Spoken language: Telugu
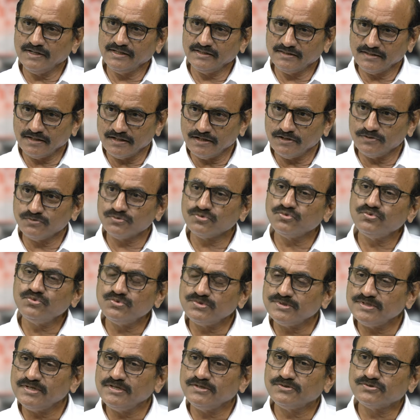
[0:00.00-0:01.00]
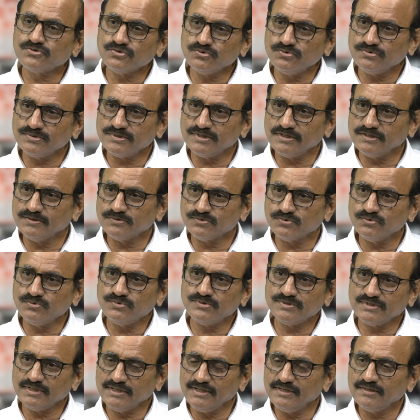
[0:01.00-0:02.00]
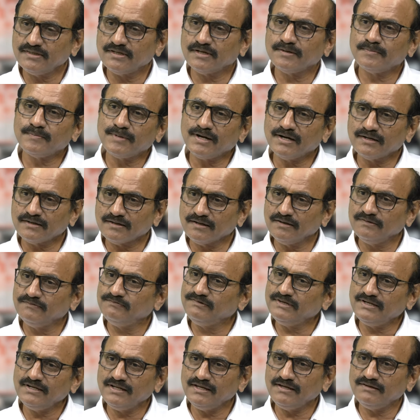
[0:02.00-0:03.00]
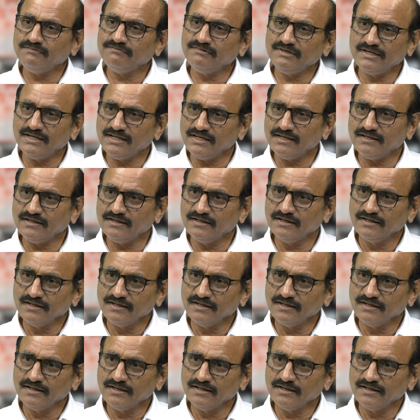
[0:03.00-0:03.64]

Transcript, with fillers: ఇతన్ని చూసి చూసి చూసి ఇతని మాటలు విని విని